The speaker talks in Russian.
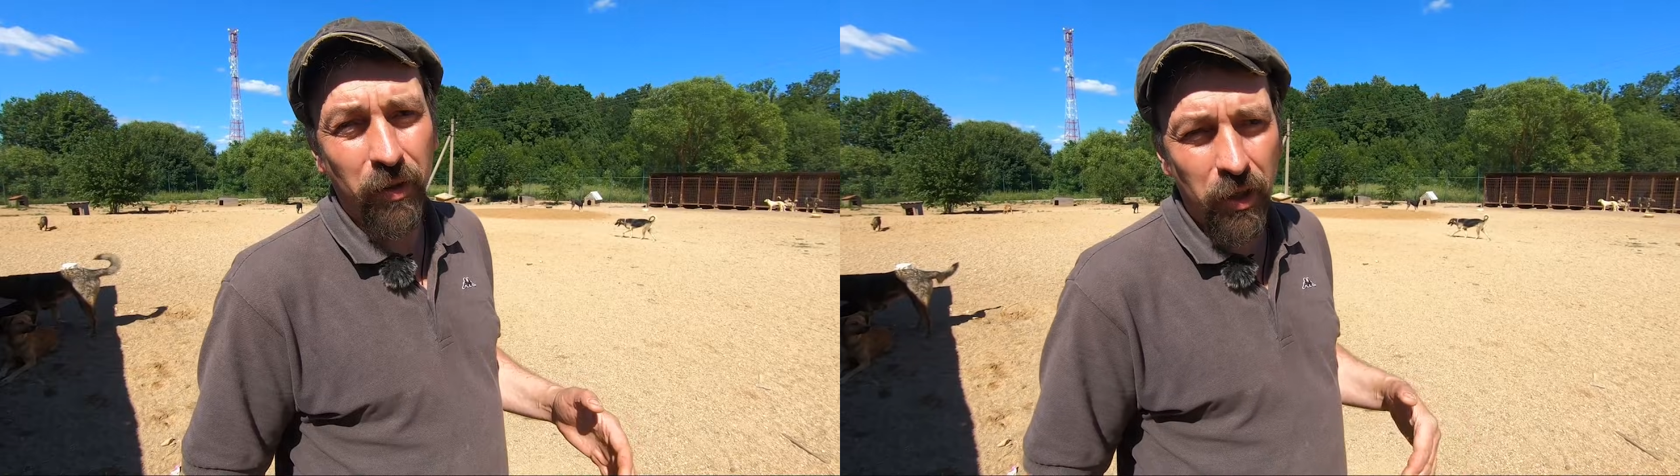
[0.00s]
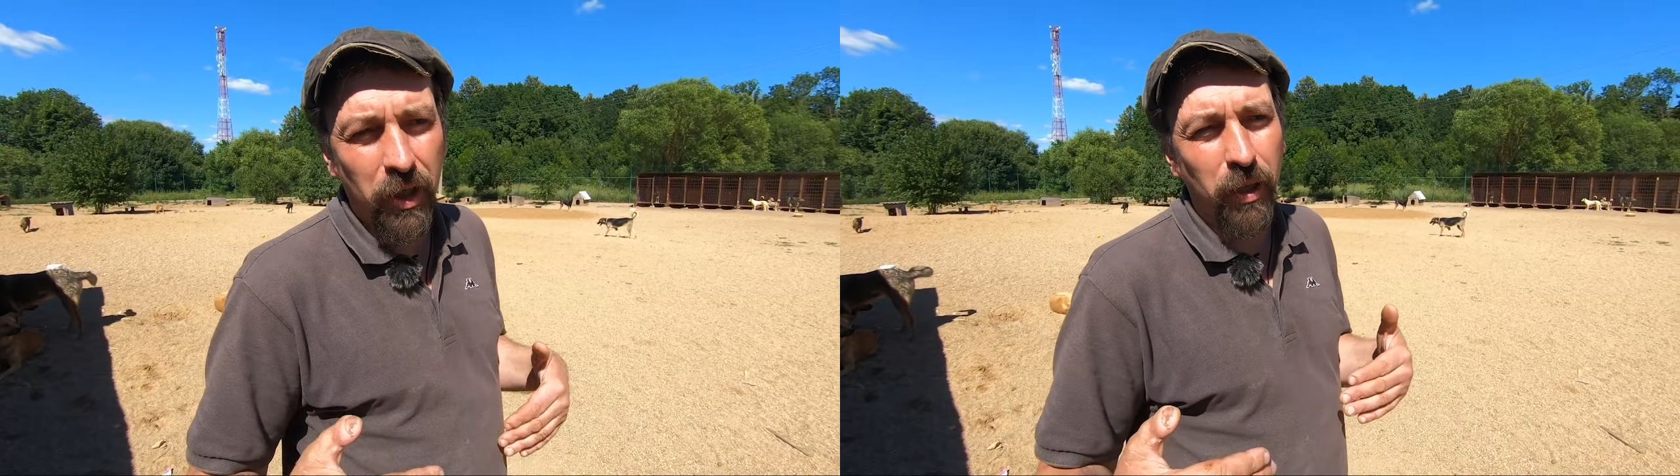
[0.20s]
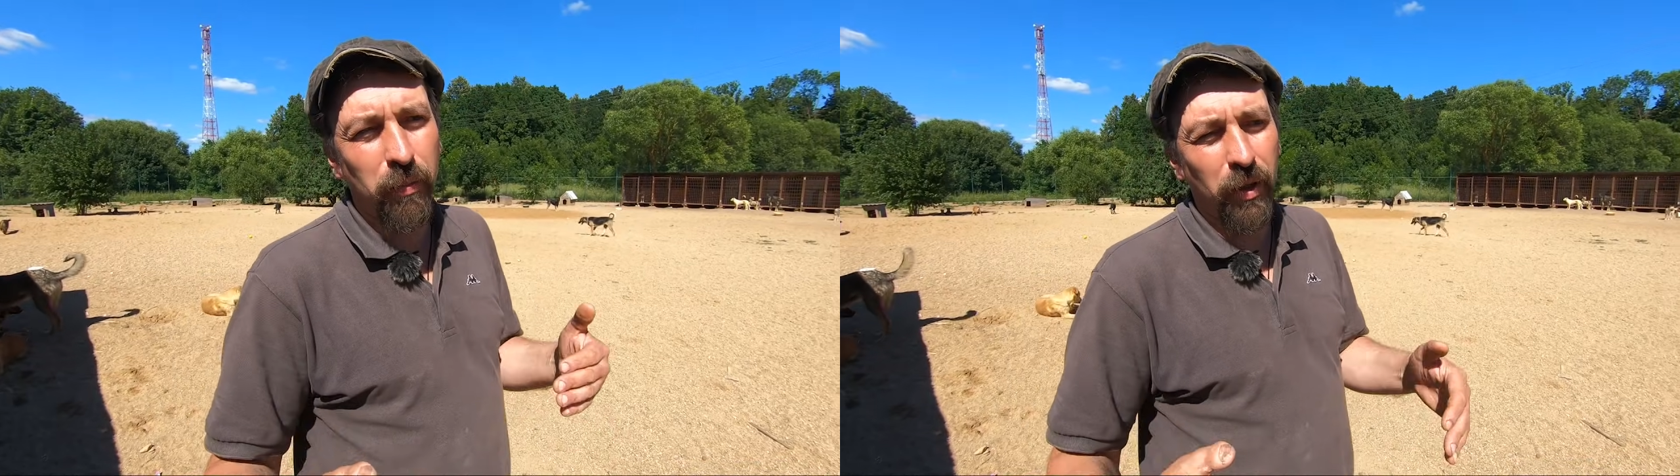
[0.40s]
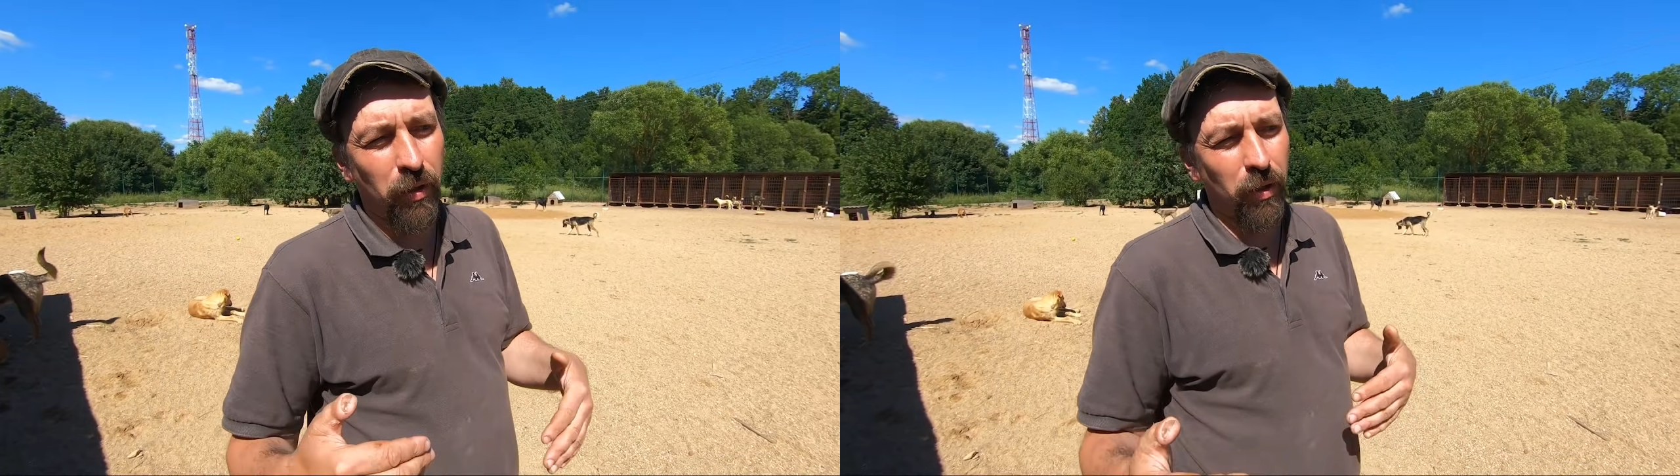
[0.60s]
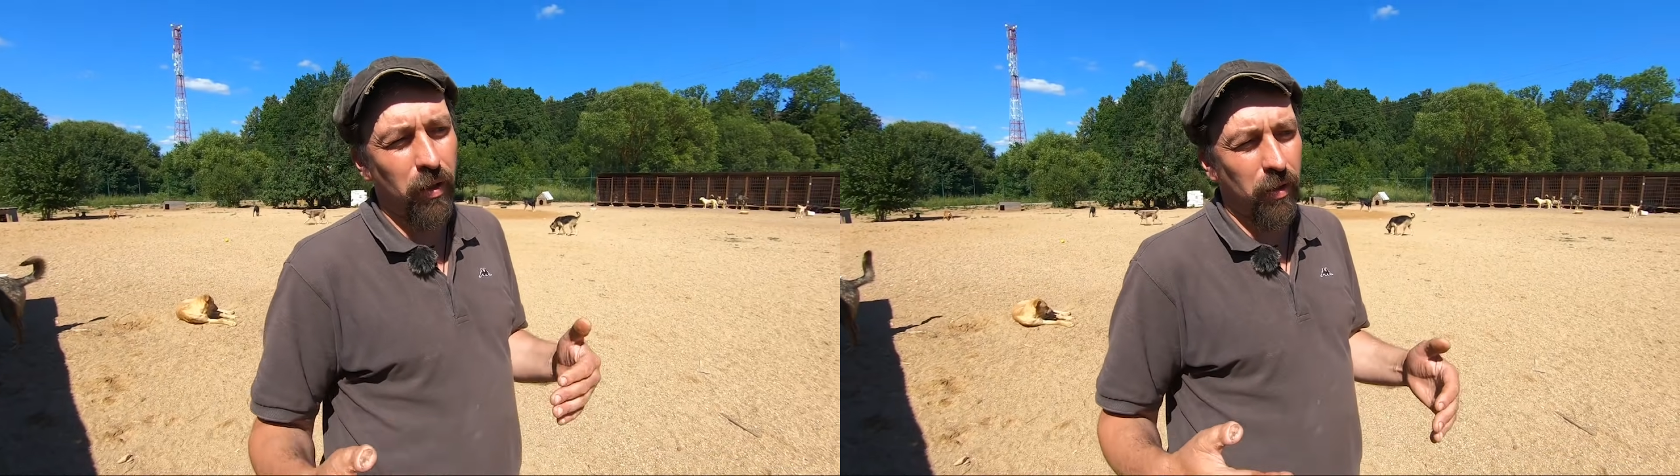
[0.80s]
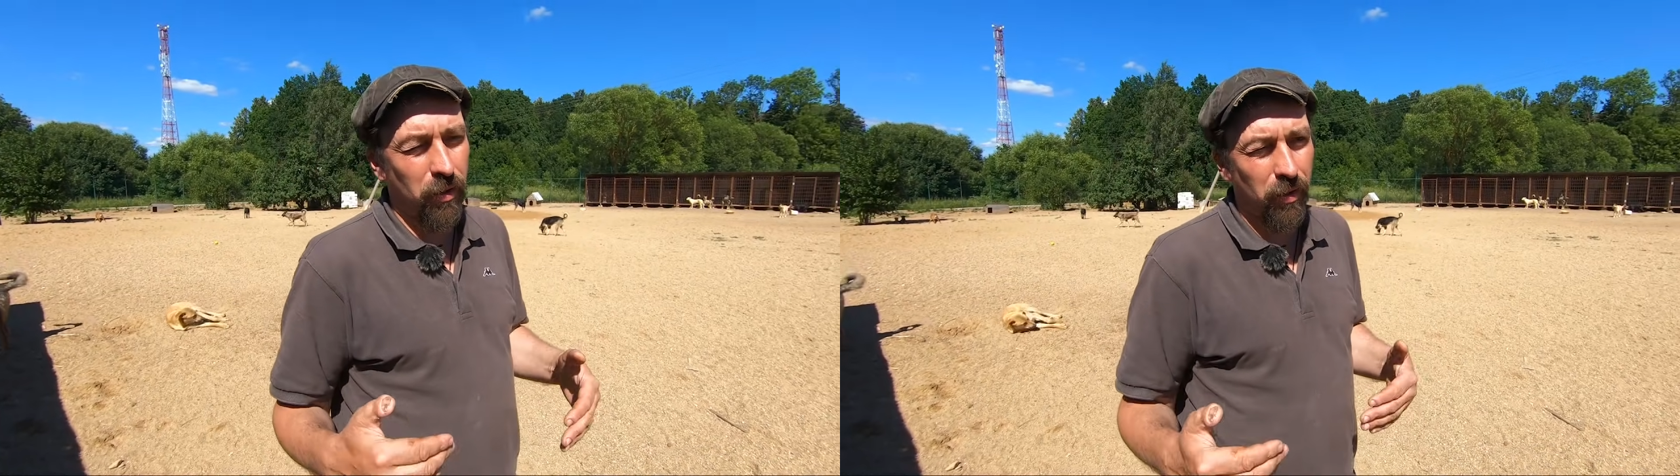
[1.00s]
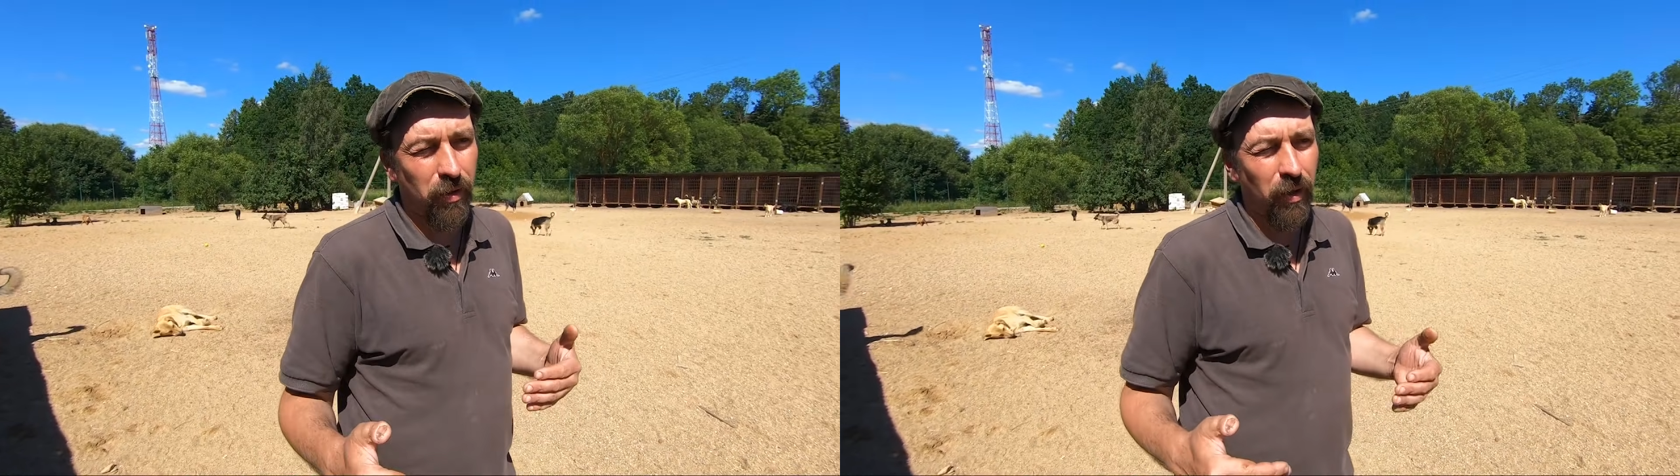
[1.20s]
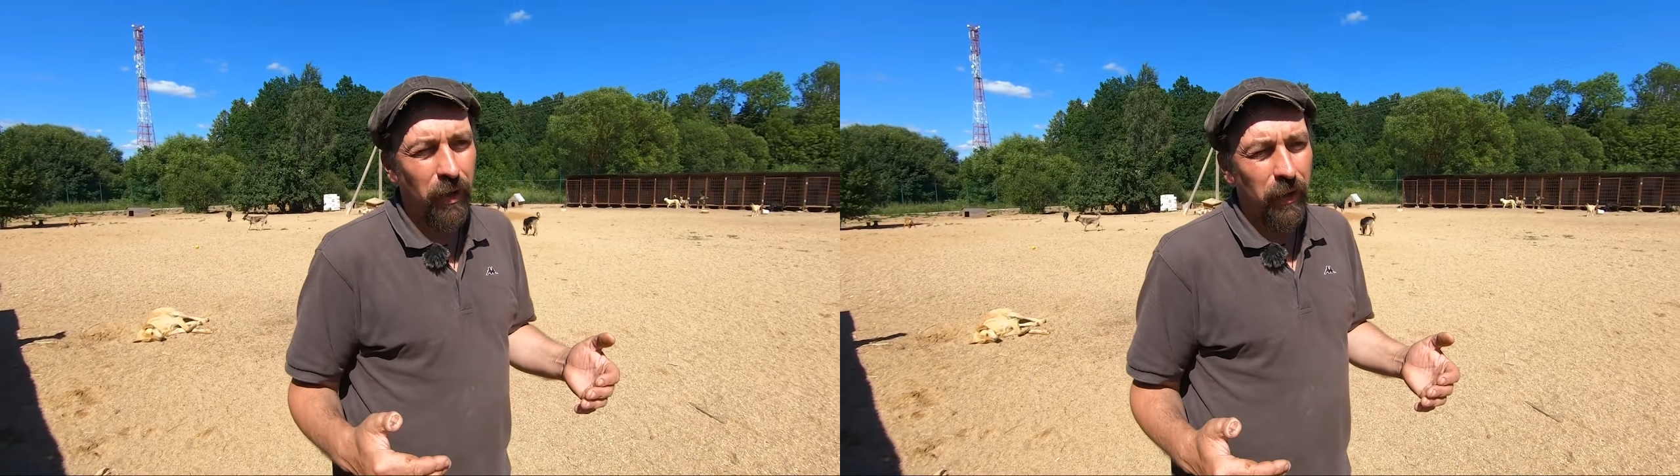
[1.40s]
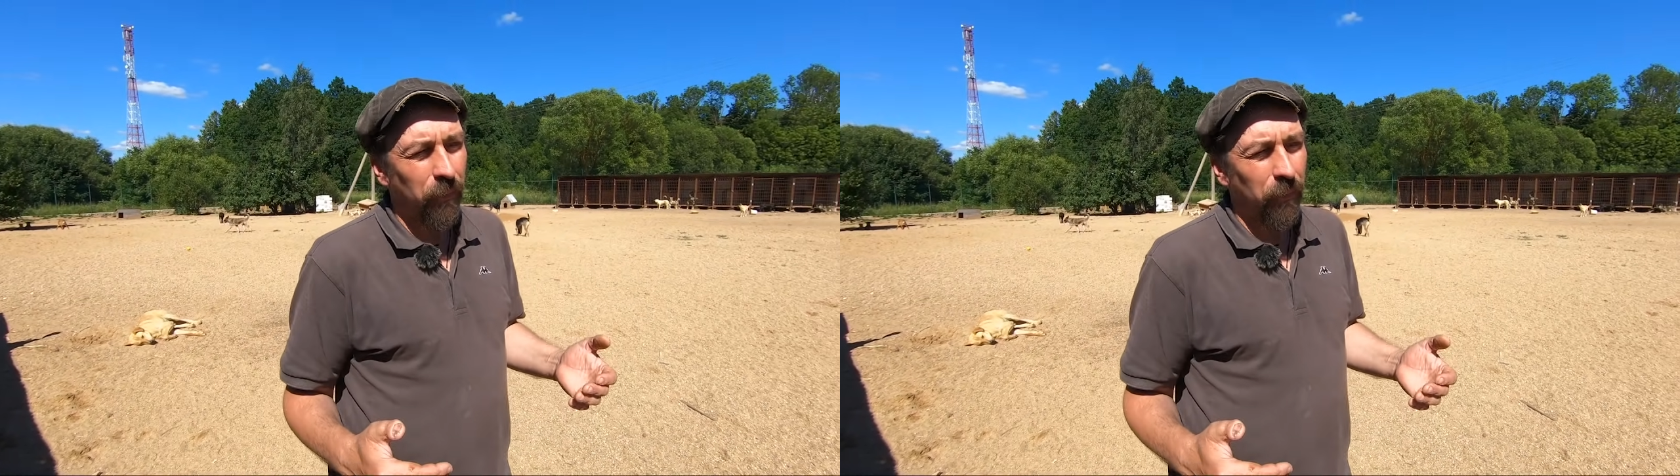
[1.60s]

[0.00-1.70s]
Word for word: Дикие именно на